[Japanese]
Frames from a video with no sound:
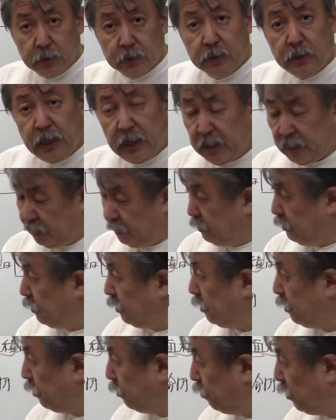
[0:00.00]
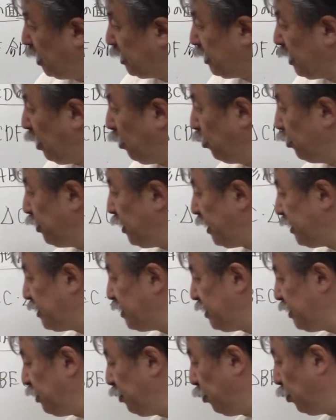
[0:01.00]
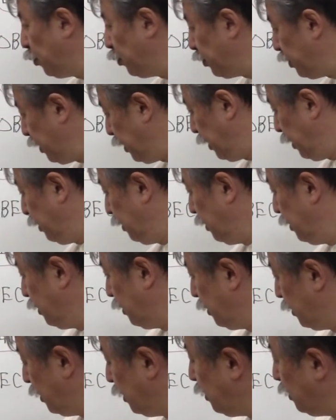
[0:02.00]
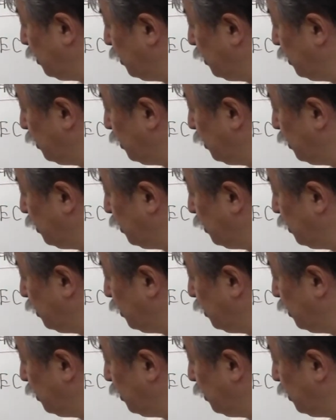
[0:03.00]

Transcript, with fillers: でまた同じように、ね、